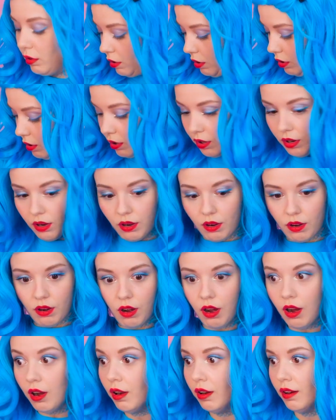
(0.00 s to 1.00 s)
Oh,
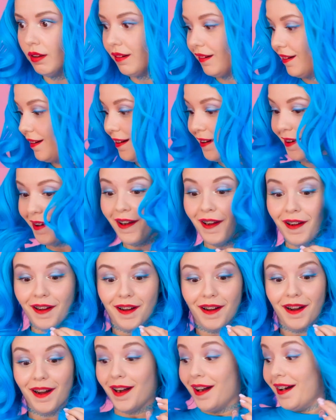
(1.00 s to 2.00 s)
này, bong bóng nổ vào
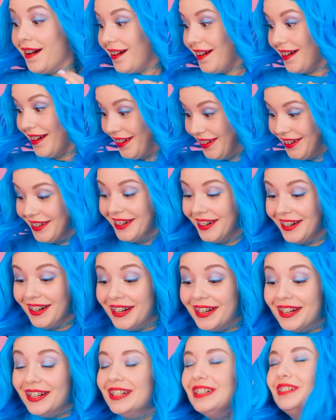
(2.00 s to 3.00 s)
tớ trở lại màu xanh
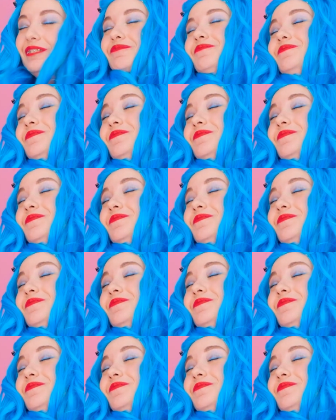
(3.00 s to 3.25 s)
rồi.